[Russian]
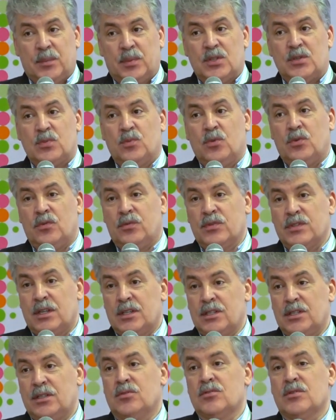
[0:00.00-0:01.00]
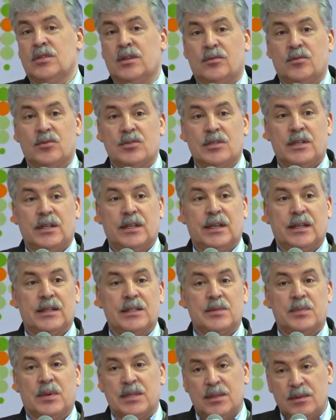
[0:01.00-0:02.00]
письмо в защиту совхоза
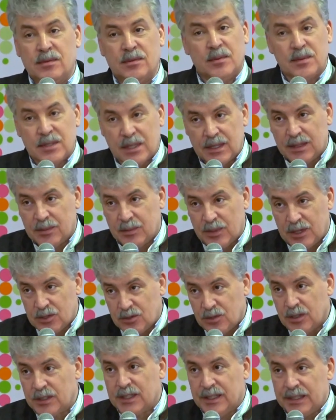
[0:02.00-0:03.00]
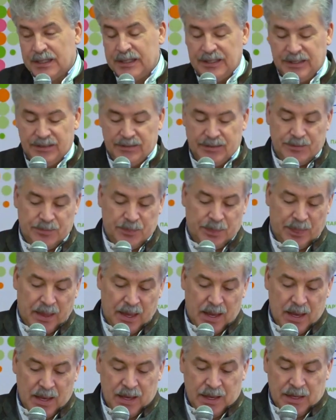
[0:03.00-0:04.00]
Ленина. Спасибо вам за это большое от коллектива.
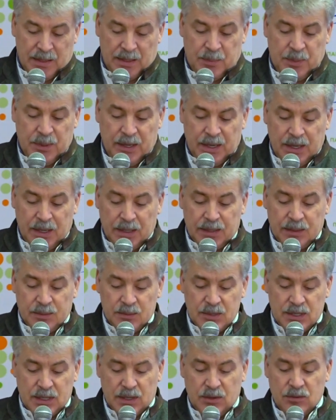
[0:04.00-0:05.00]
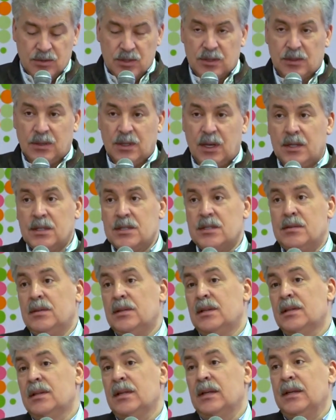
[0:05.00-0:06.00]
Теперь о Ягодном Союзе. Да,
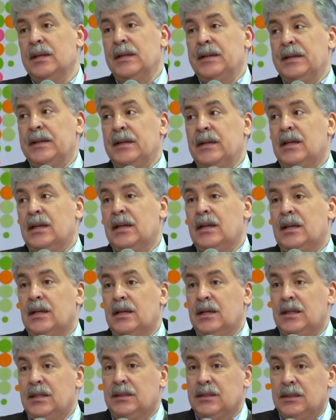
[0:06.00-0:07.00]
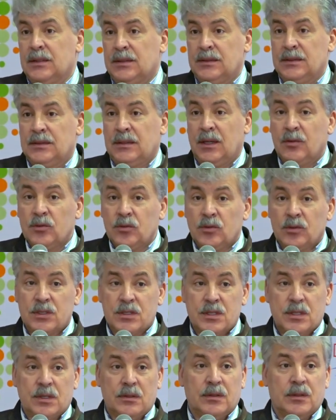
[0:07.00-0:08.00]
действительно, э, это давно
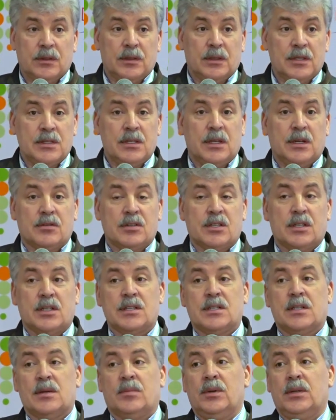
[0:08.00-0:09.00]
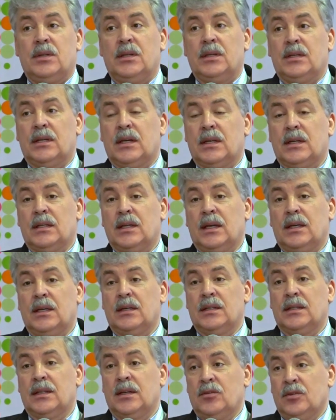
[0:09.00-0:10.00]
назревшее событие, когда
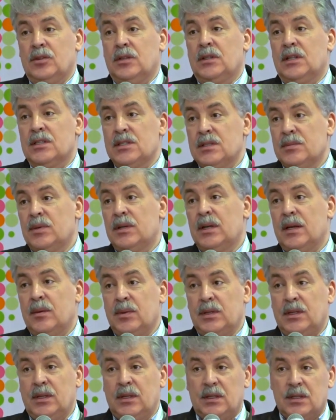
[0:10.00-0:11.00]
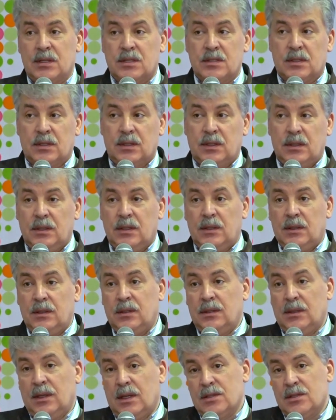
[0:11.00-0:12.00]
ягодоводы должны были объединиться. И
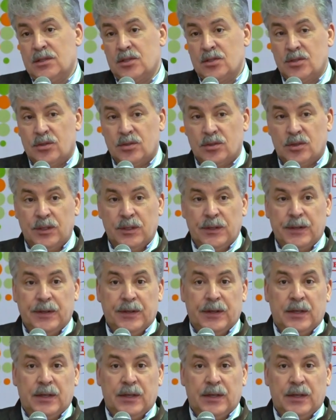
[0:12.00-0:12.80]
ясно, что